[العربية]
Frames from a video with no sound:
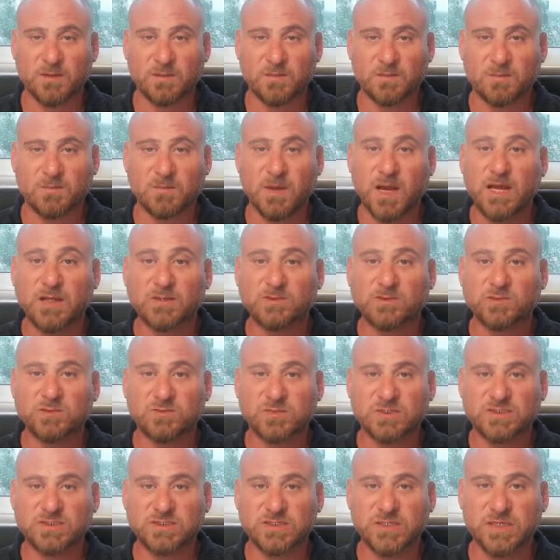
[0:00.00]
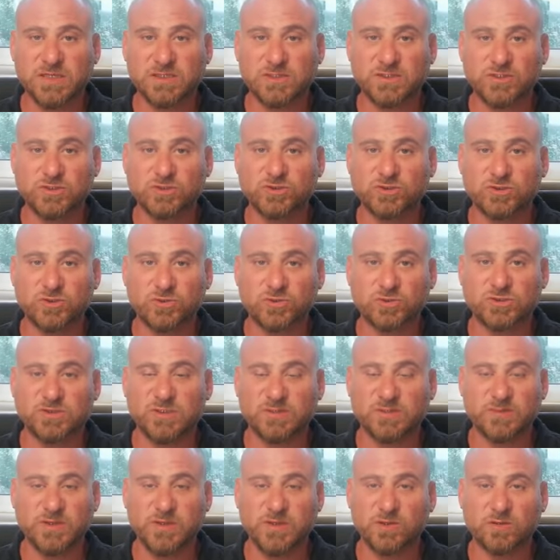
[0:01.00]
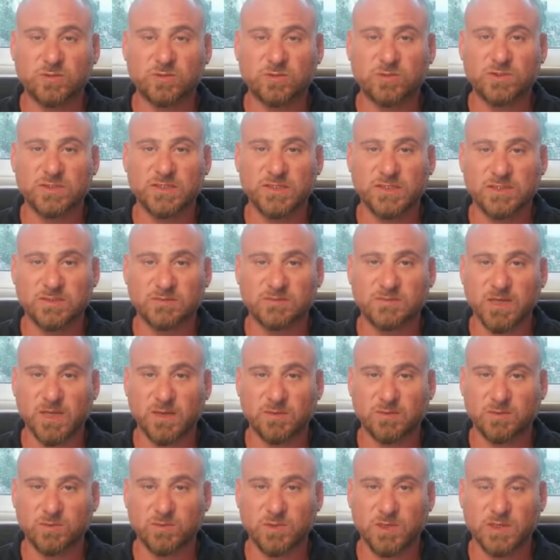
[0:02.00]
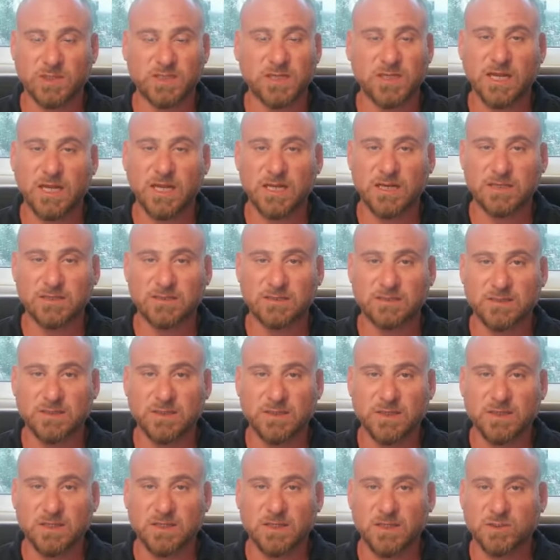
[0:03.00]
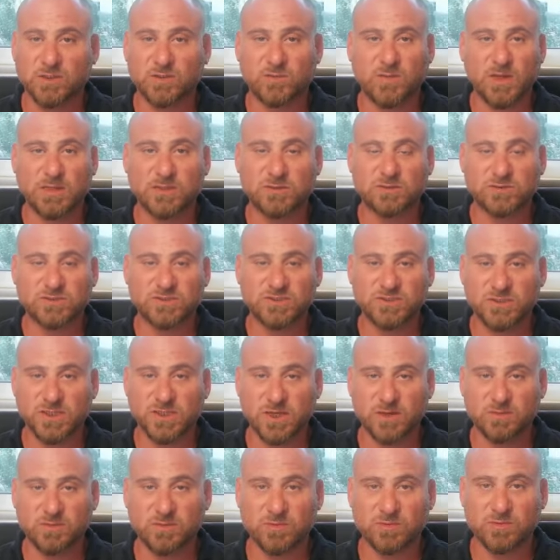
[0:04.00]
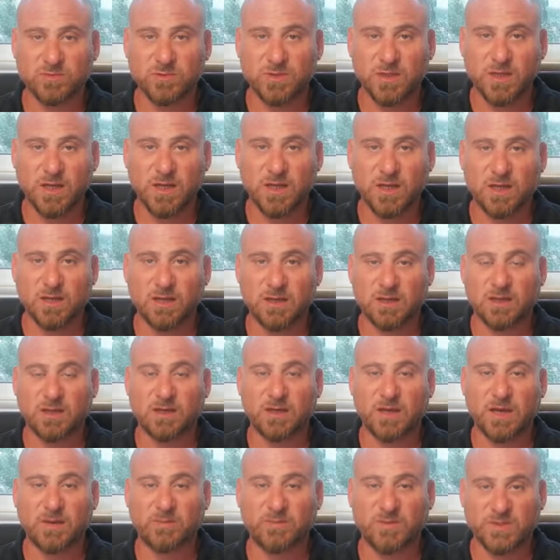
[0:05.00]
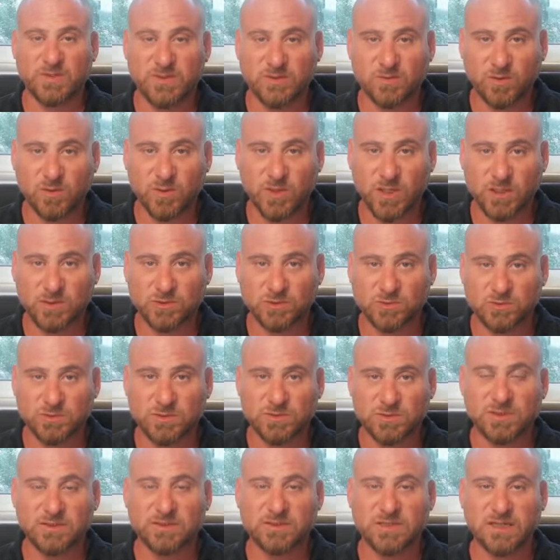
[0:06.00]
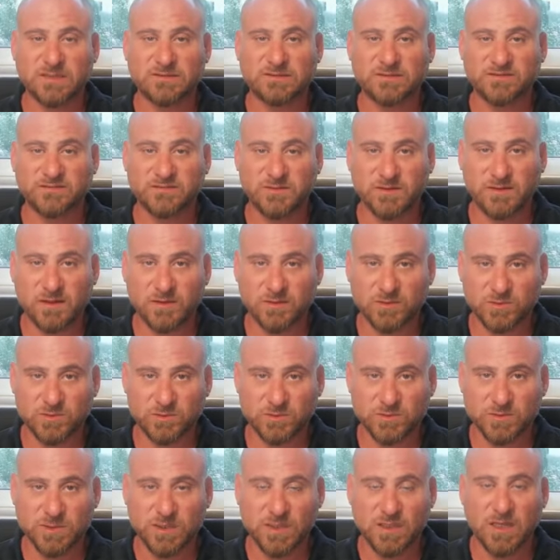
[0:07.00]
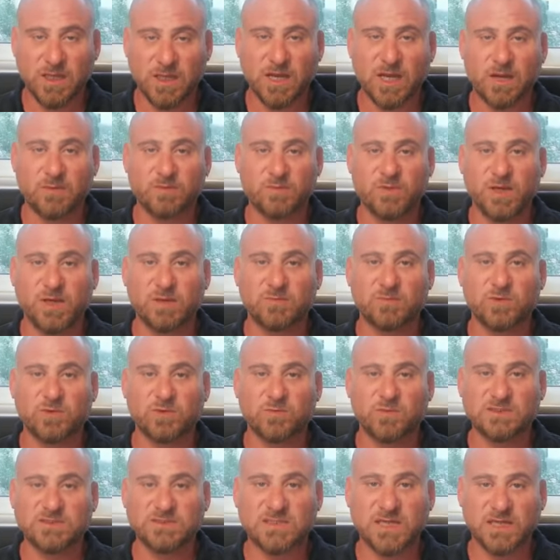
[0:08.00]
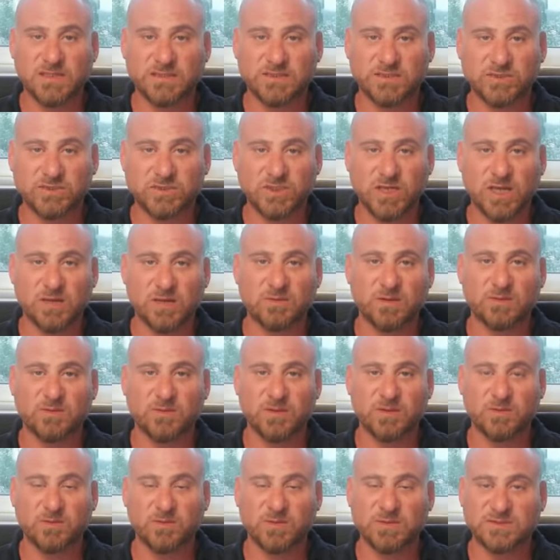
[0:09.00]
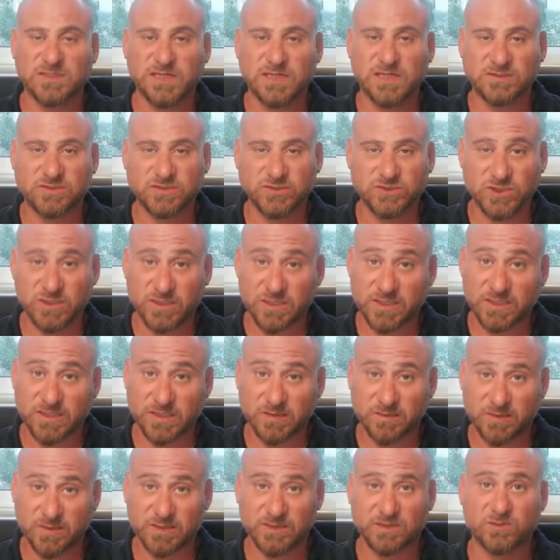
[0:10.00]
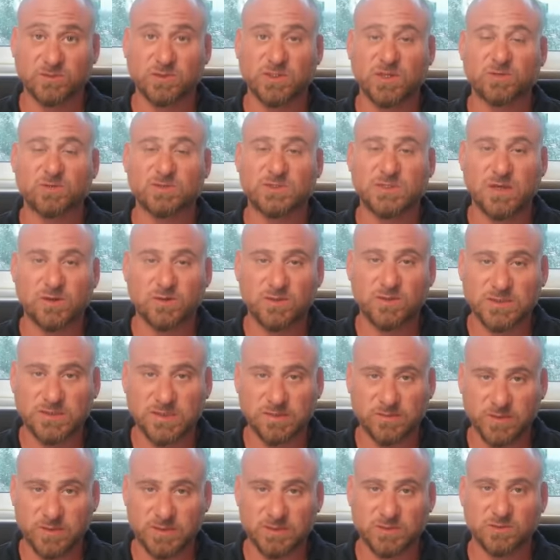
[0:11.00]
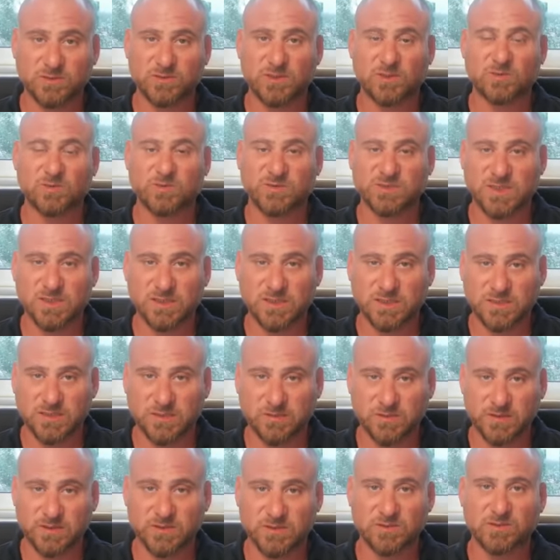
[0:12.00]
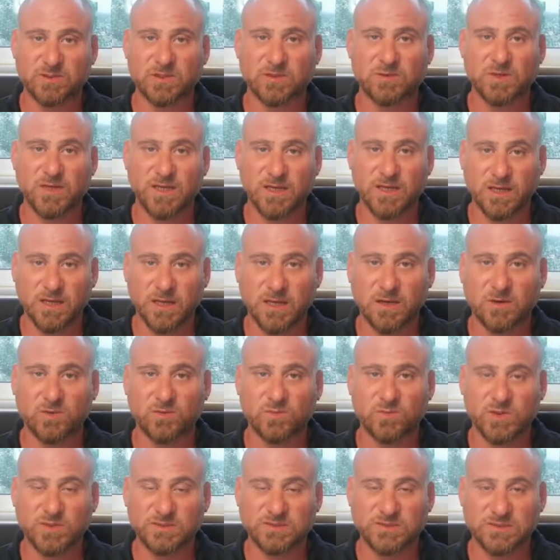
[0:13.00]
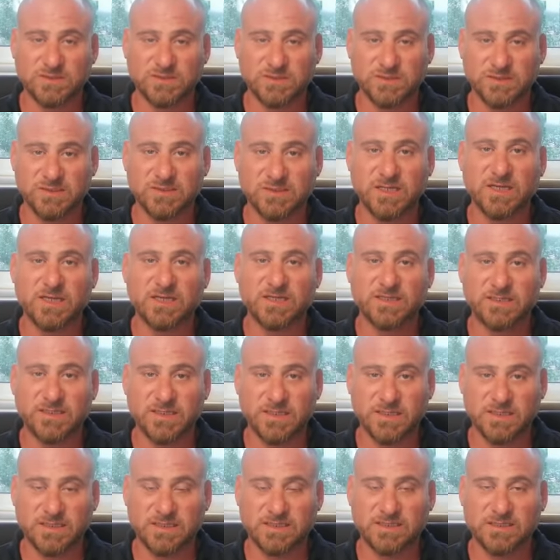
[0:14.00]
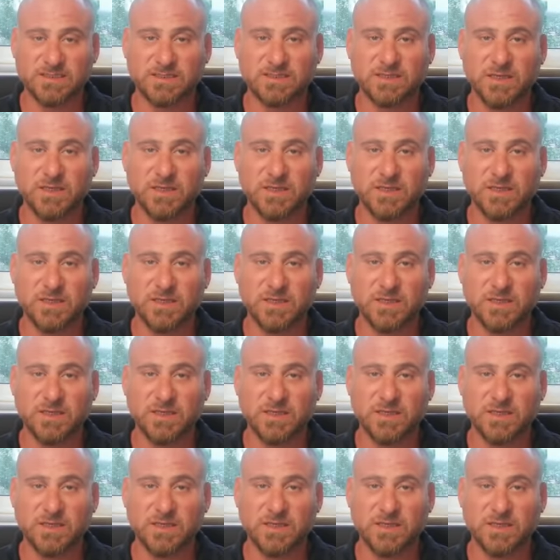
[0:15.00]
ما عندهم مشكل ينشروا جميع الأمور يلي بيعملوها للعلن لأنه ما عندهم شيء يخبوا آه، عم بيتبعوا القانون تحت سقف القانون عم بيعملوا مصلحة الشعب عم يعملوا مصلحة الشركة تبعيتهم أو الدولة تبعيتهم أو الوزارة تبعيتهم أو الهيئة أو المؤسسة يلي هن